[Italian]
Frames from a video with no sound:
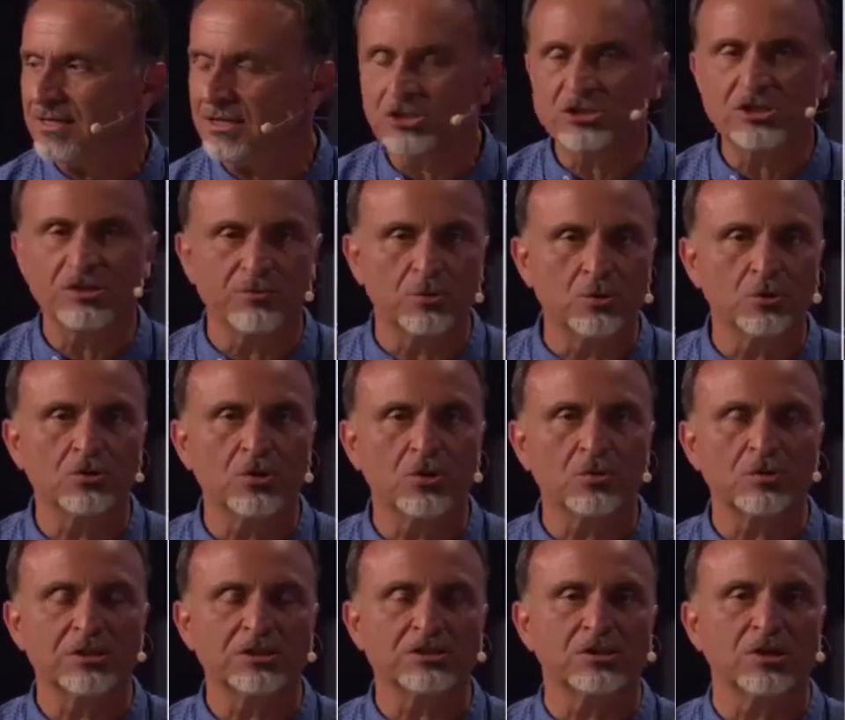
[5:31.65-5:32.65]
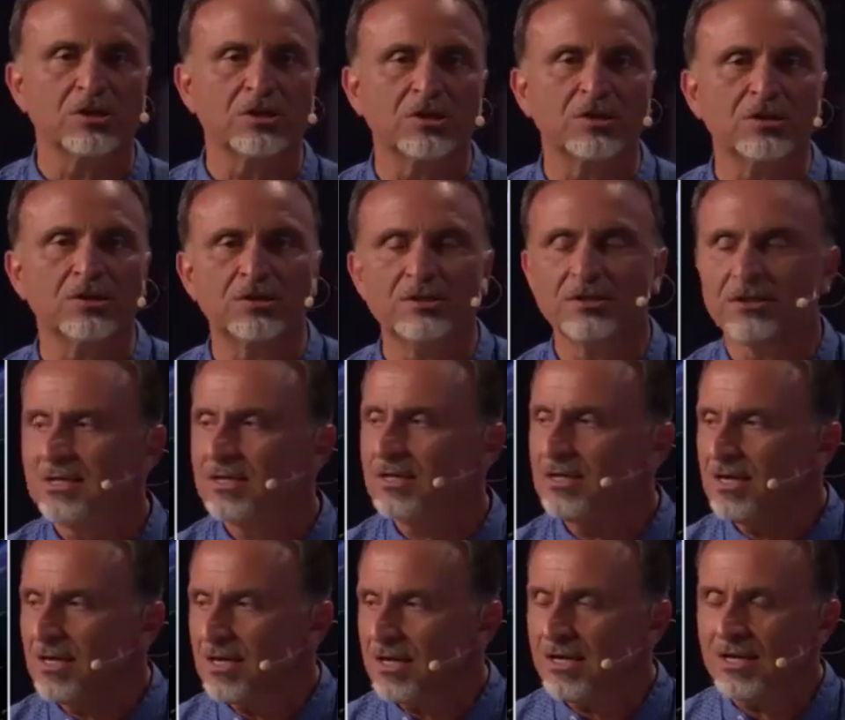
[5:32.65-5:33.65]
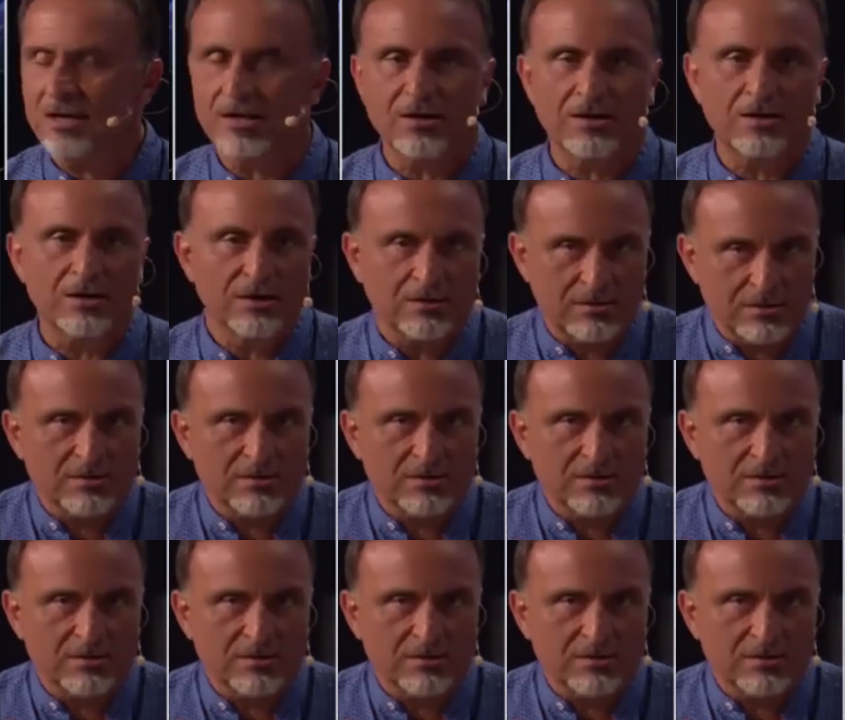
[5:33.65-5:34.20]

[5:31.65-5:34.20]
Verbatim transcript: ricevuto questo, eh,